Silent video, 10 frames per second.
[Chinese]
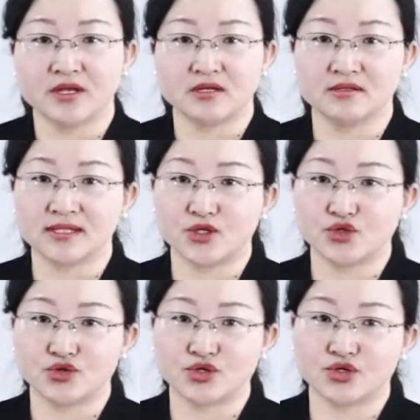人在
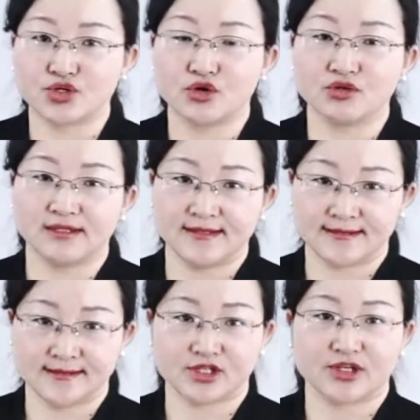去世之后的第
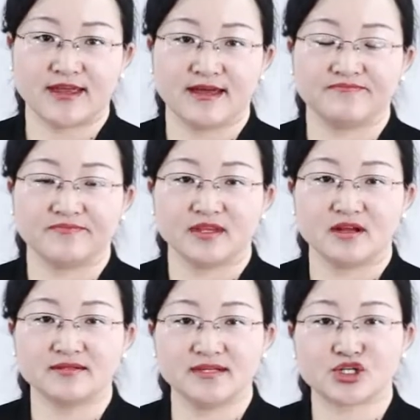四十天
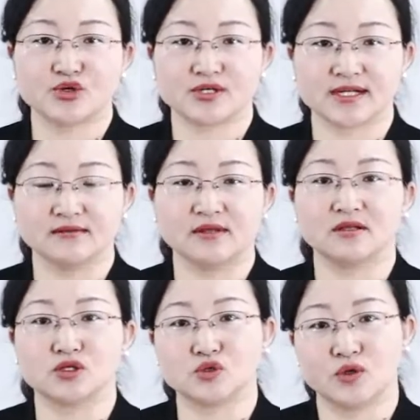要接受上帝
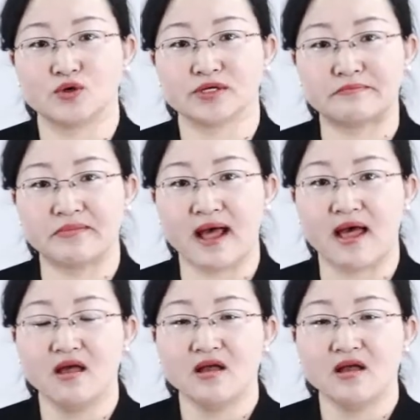的最后审判，